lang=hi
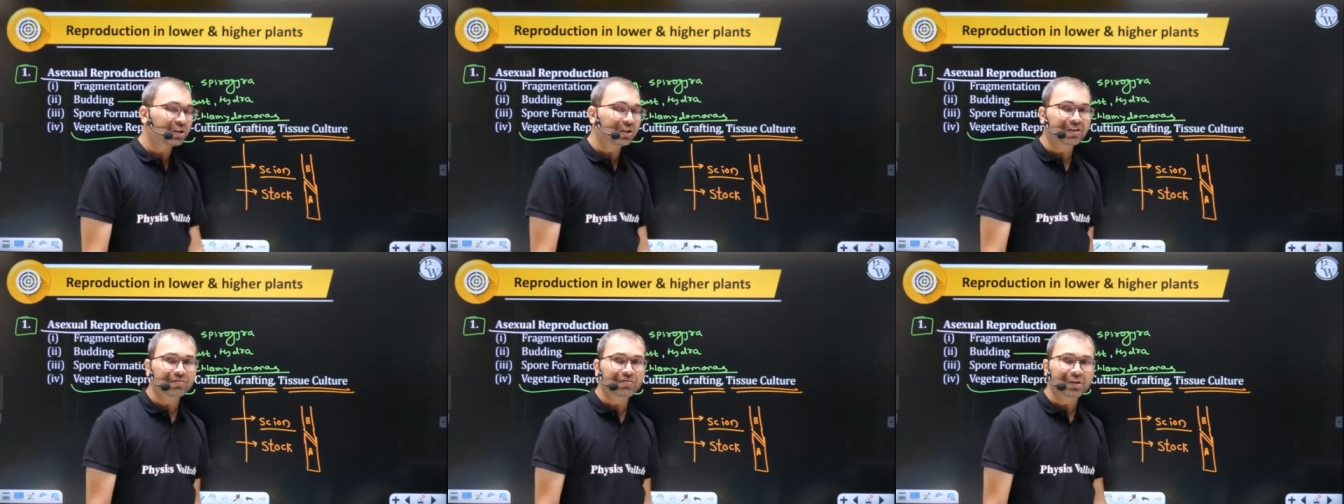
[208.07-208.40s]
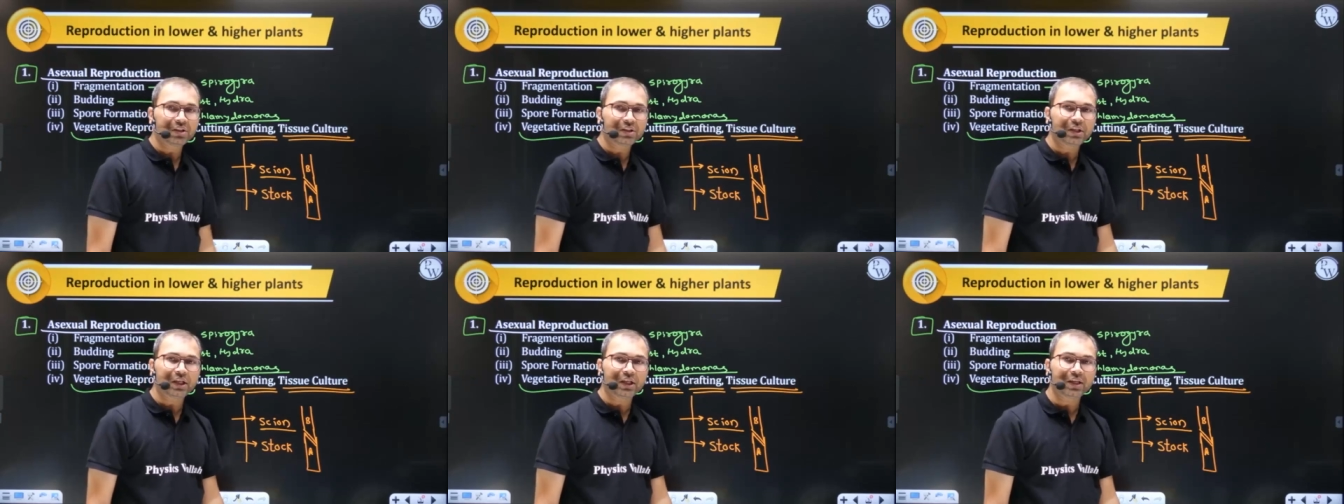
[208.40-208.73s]

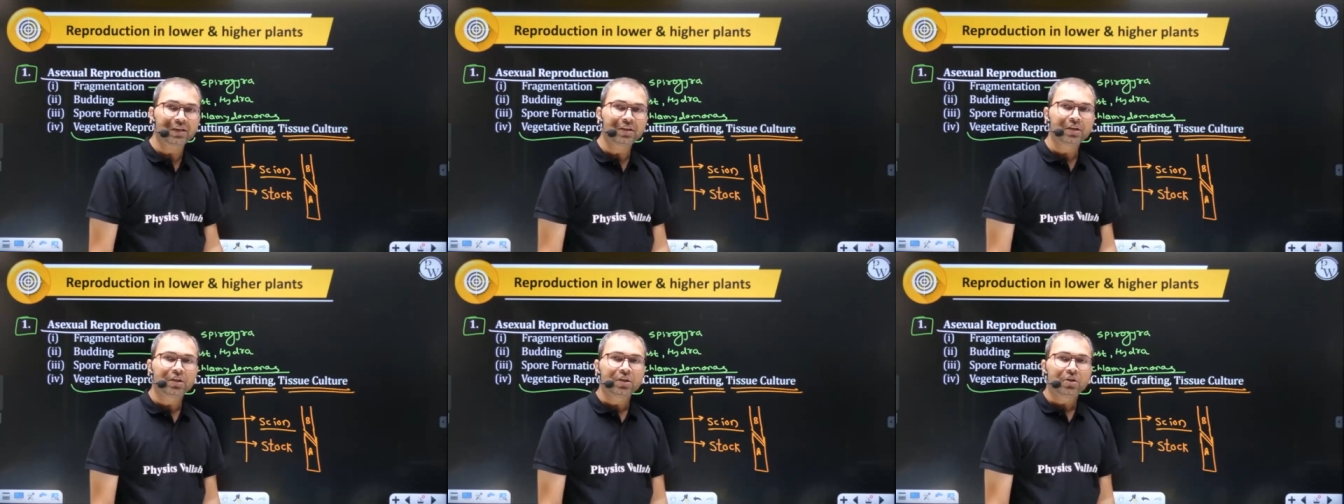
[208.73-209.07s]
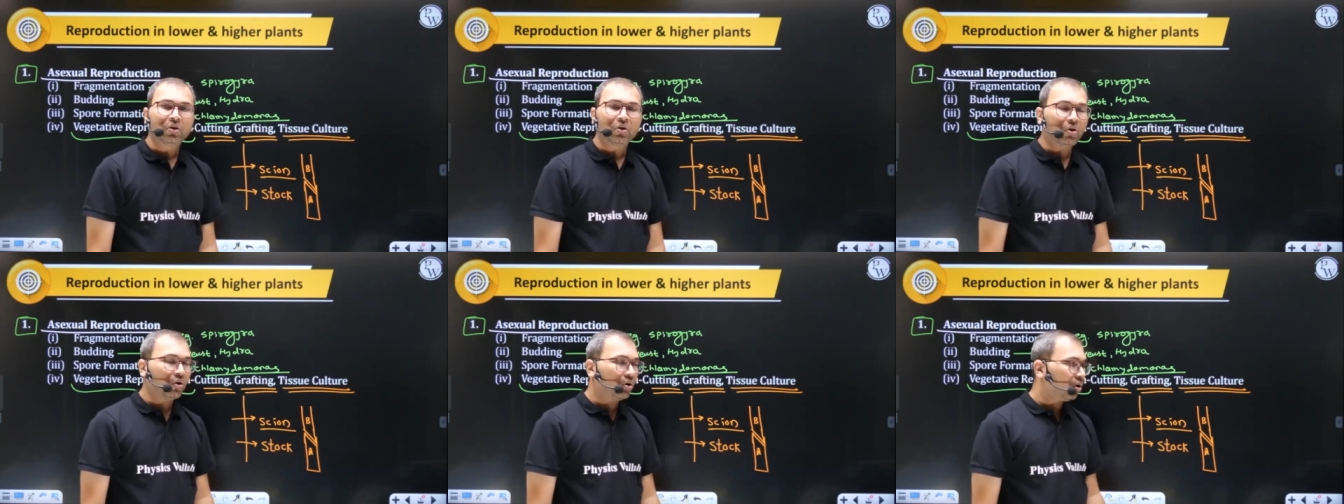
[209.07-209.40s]
करवाते हैं
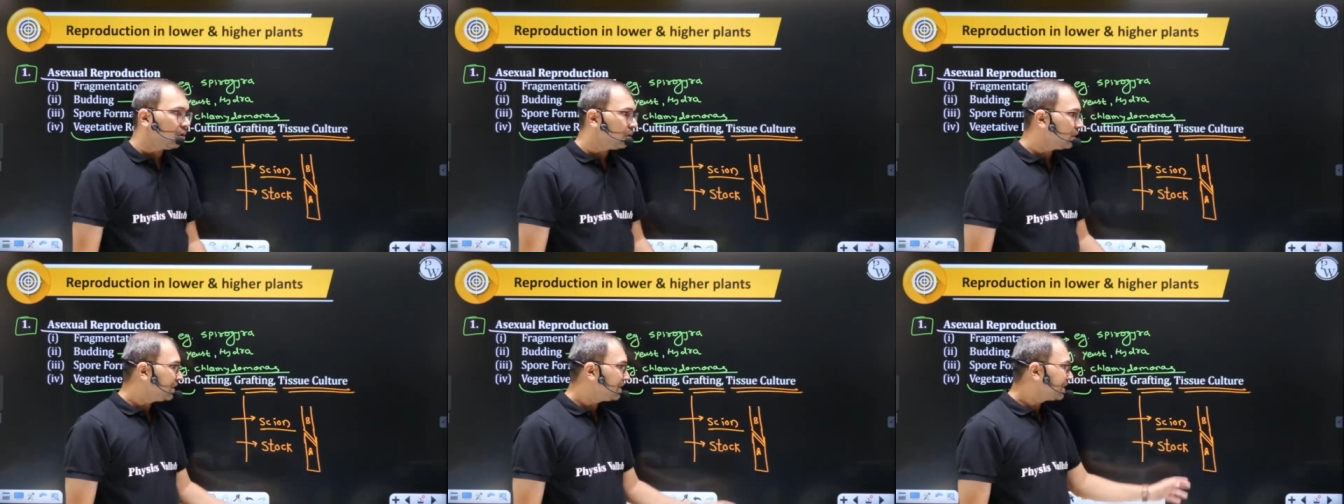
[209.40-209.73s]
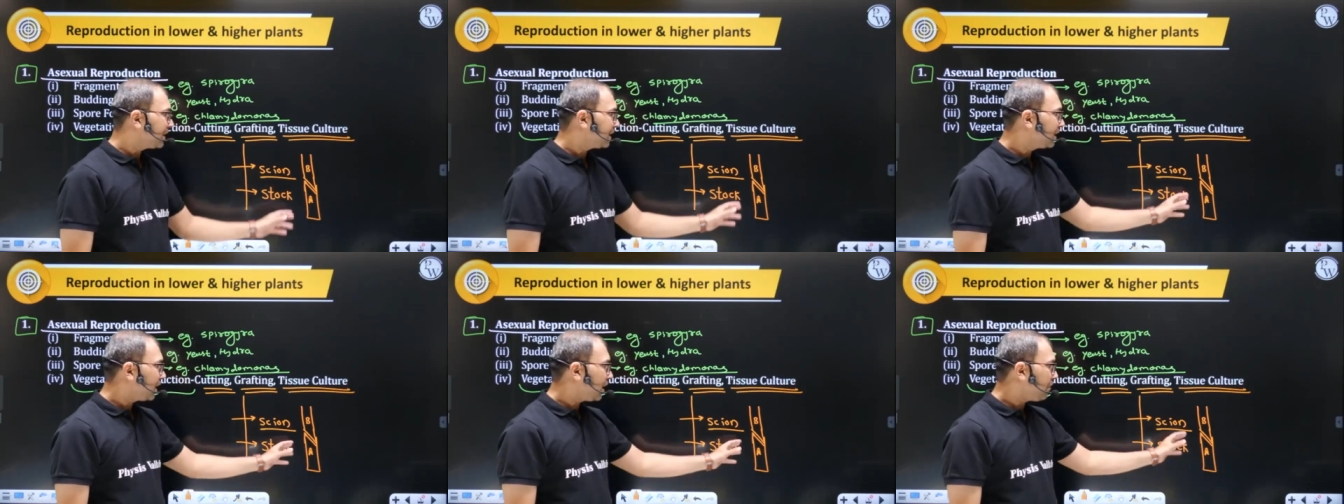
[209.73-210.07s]
और इसे
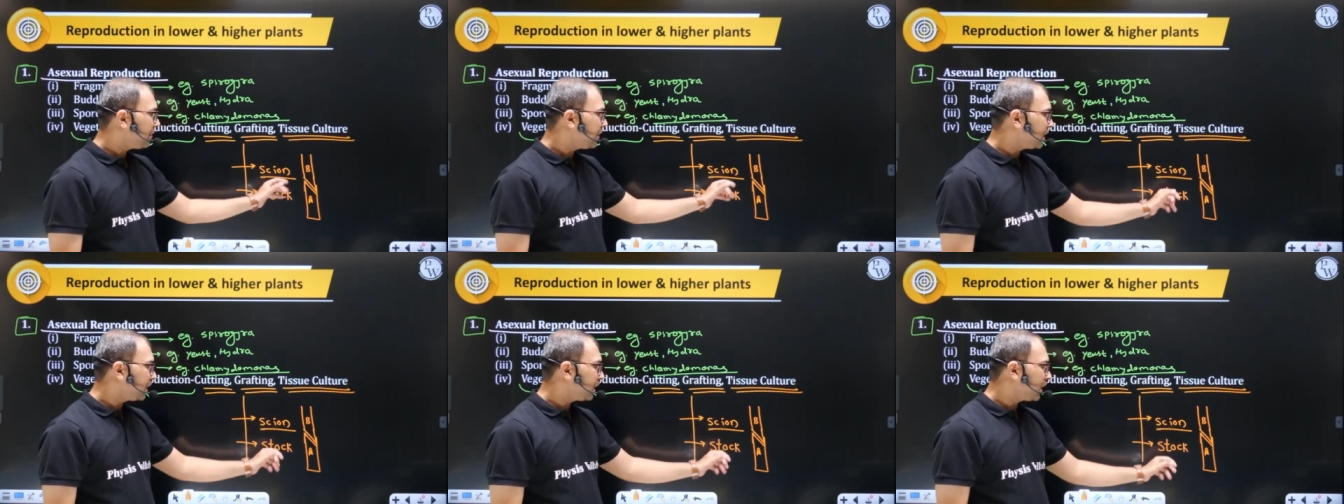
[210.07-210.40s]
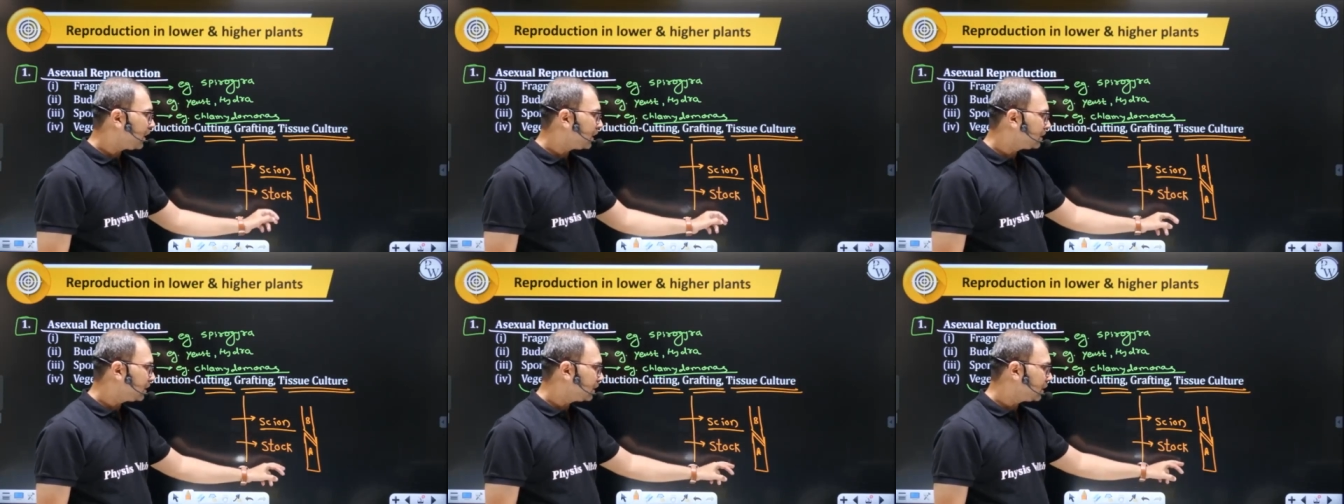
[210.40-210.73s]
ग्राफ्टिंग
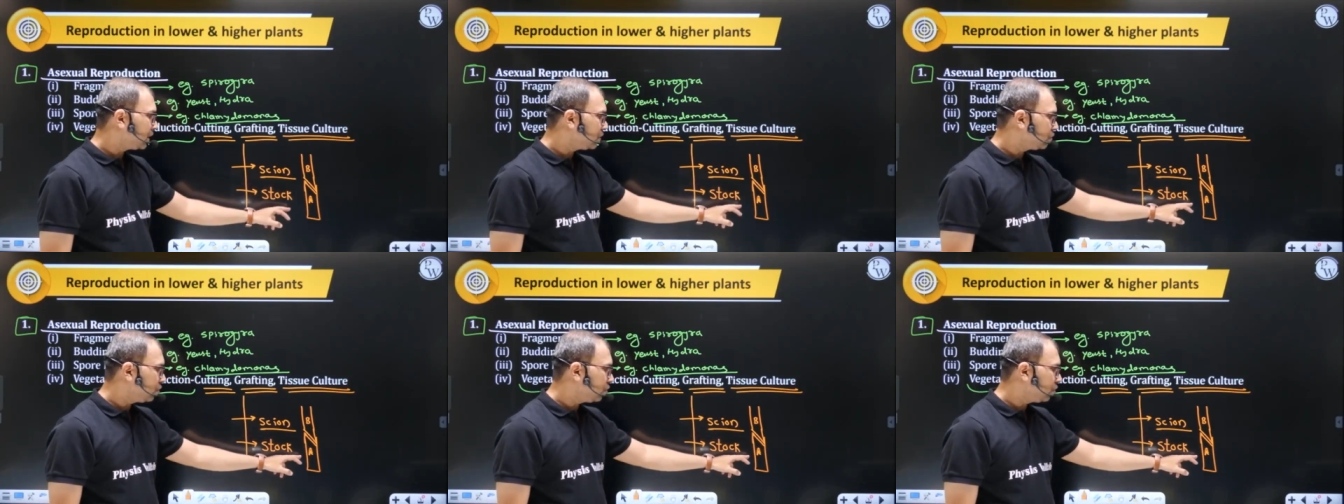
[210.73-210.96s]
कहा जाता है जो